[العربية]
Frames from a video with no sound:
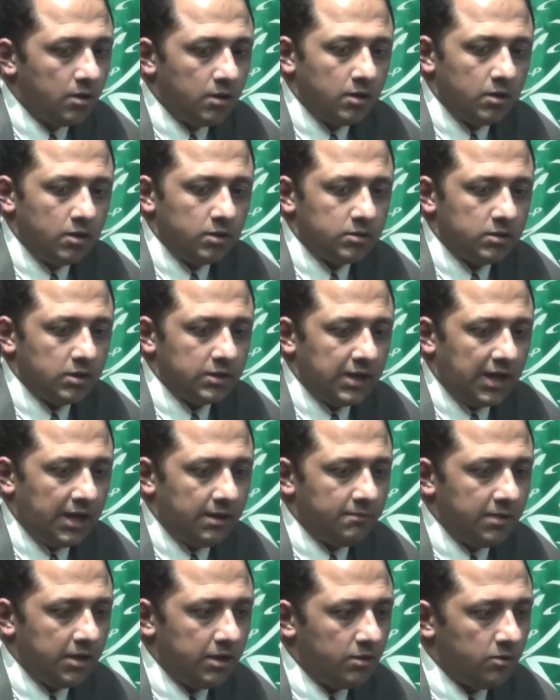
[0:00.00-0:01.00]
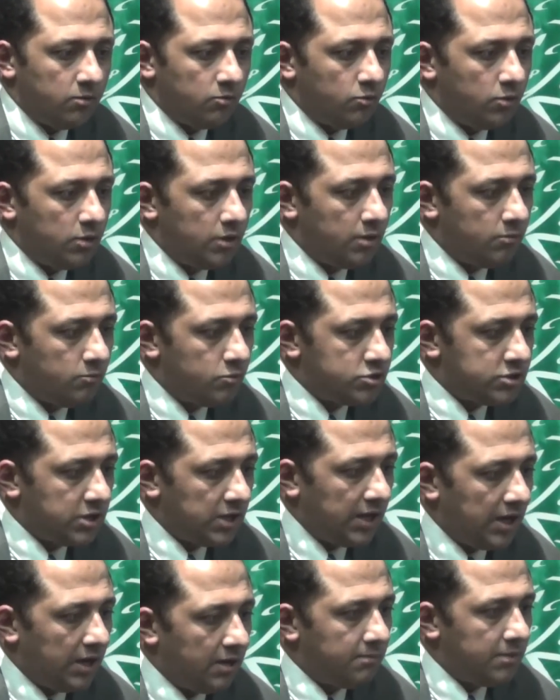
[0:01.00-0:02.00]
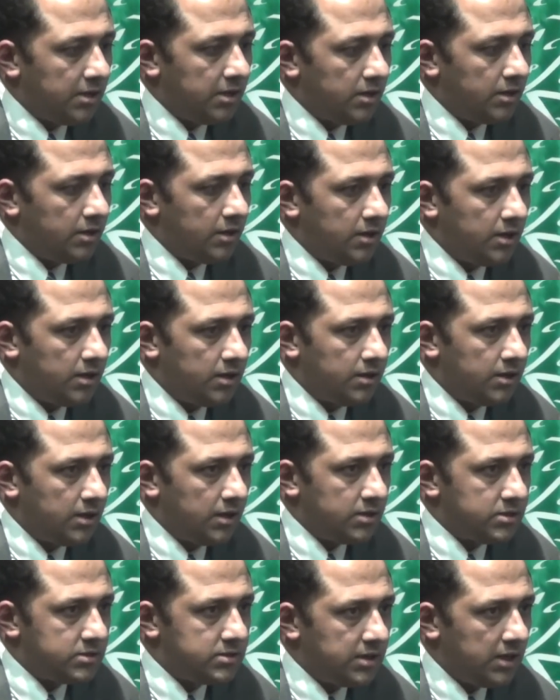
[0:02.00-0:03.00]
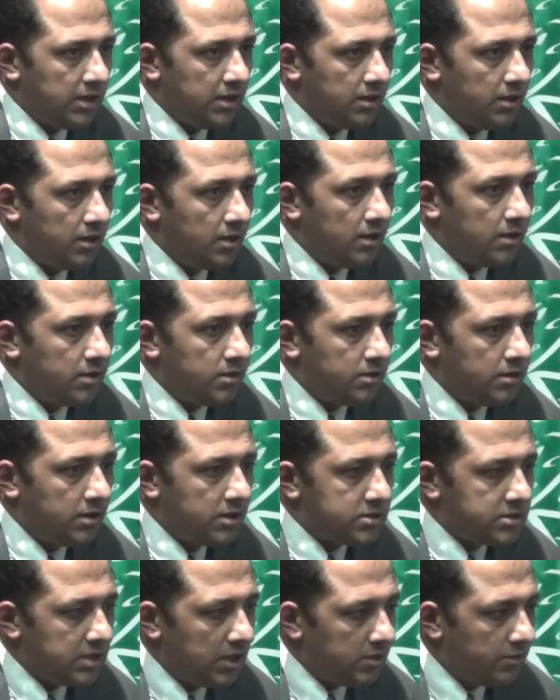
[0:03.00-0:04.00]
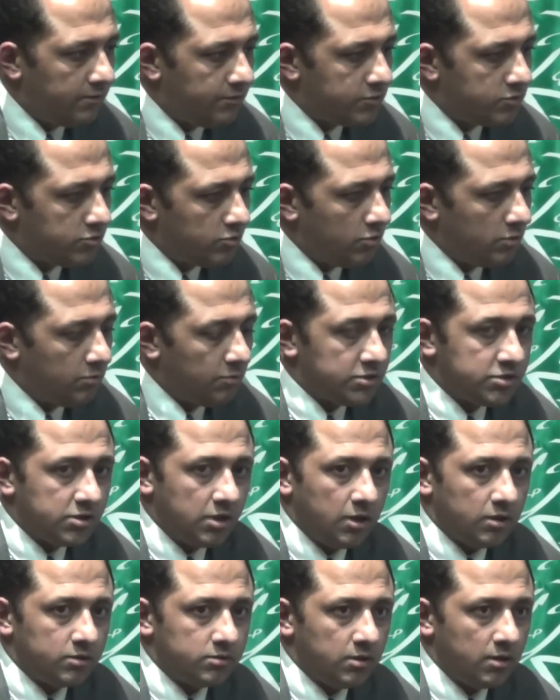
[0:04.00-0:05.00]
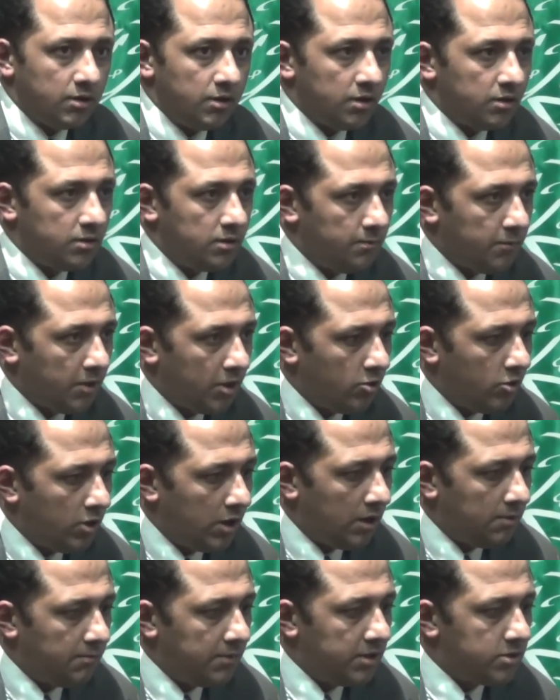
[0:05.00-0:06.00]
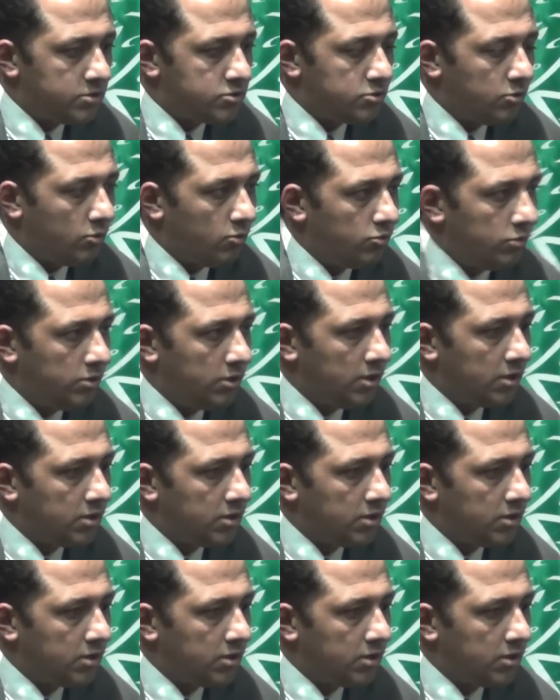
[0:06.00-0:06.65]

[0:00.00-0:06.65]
خطة عمل ونموذج عمل ان احنا ازاي نستهدف السوق المصري اكتر نخدم رجل الاعمال السعودي